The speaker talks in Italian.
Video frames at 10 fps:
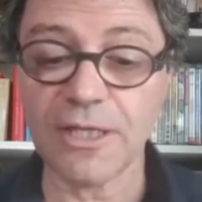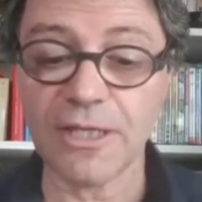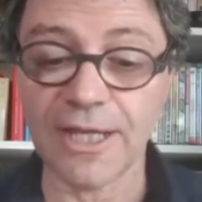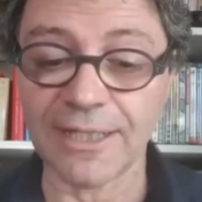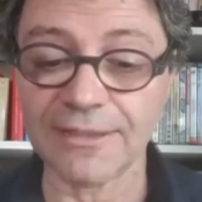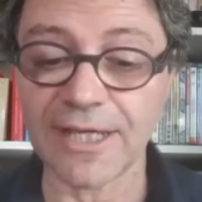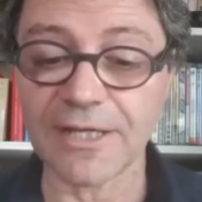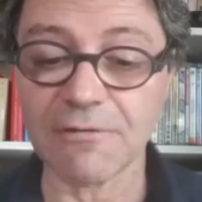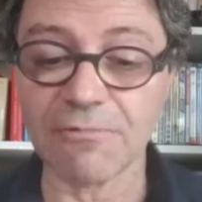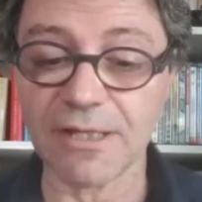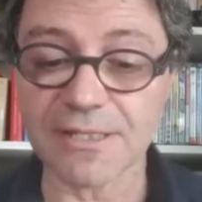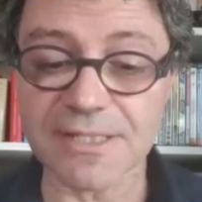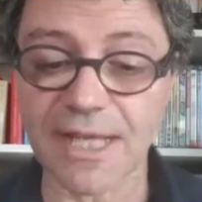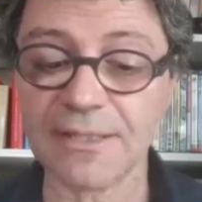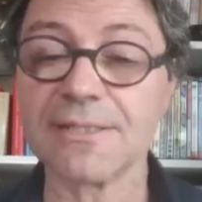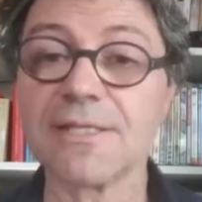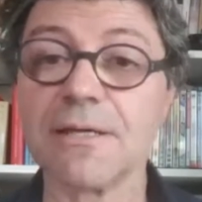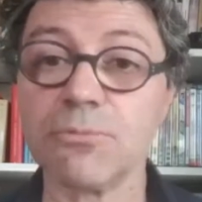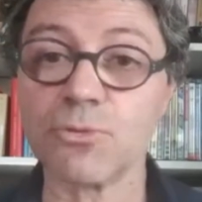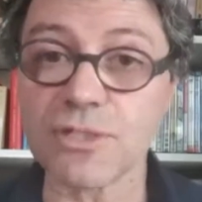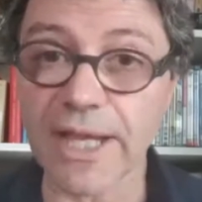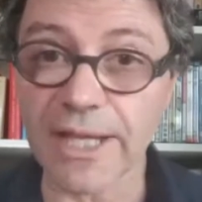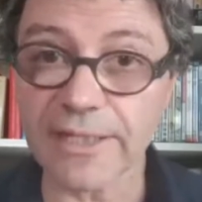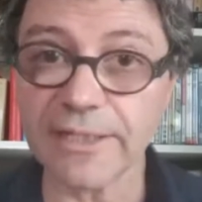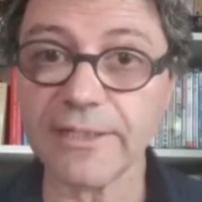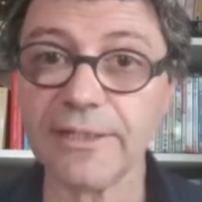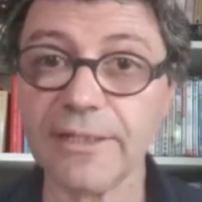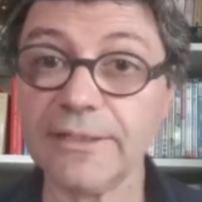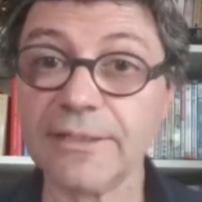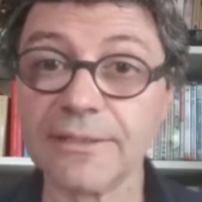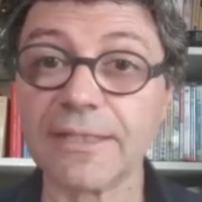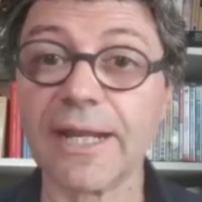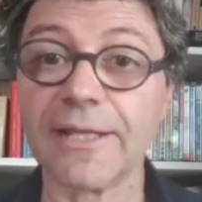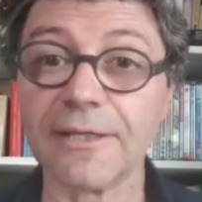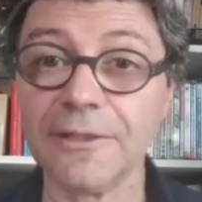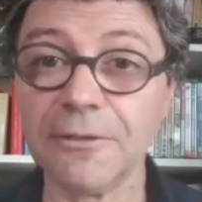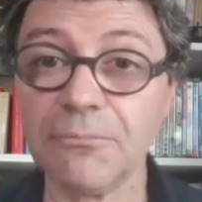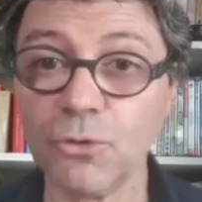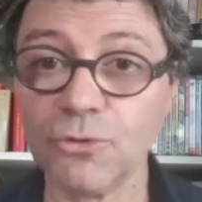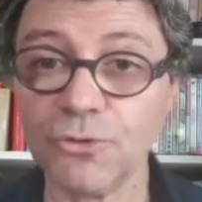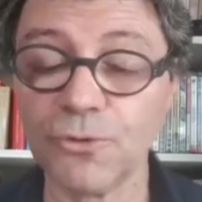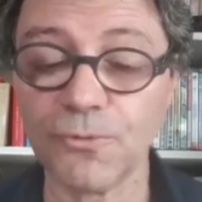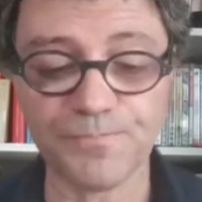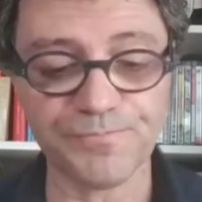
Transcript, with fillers: andare in quella stanza, bussare ed entrare nel mondo.